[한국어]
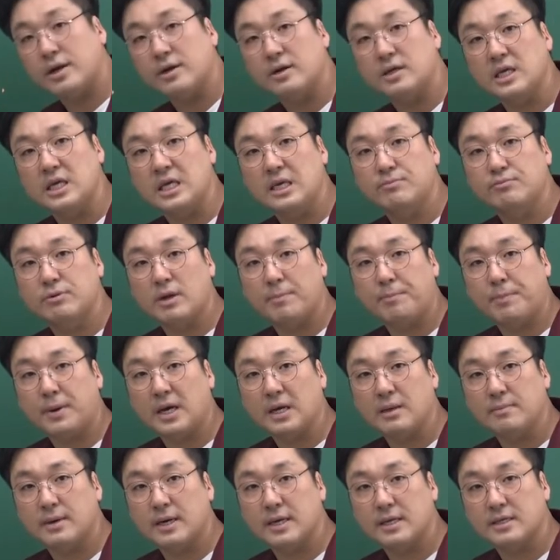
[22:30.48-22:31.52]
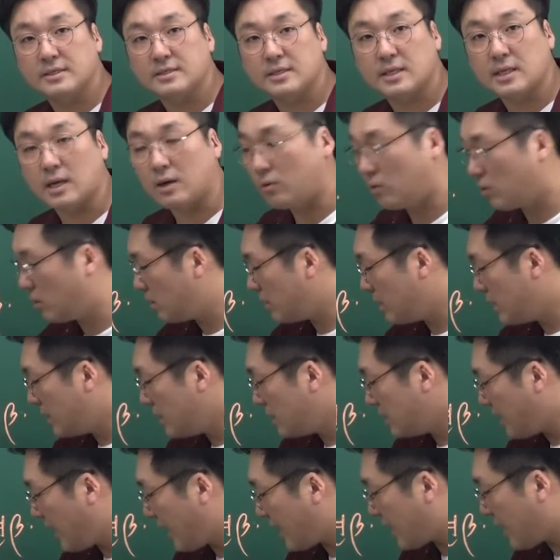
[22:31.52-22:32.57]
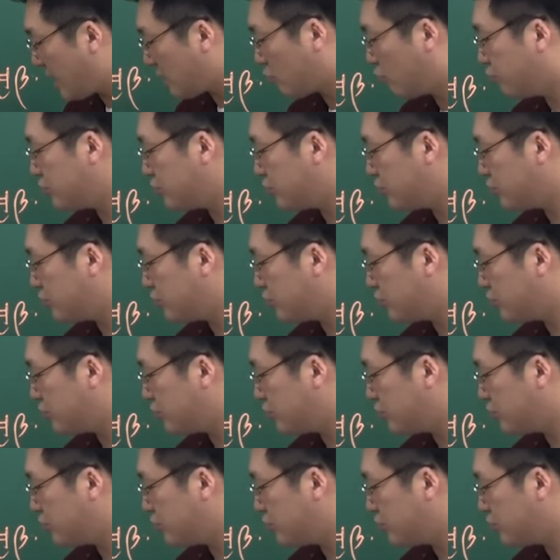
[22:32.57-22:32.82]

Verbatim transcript: 얘는 2분의 파이 마이너스 세타고 얘가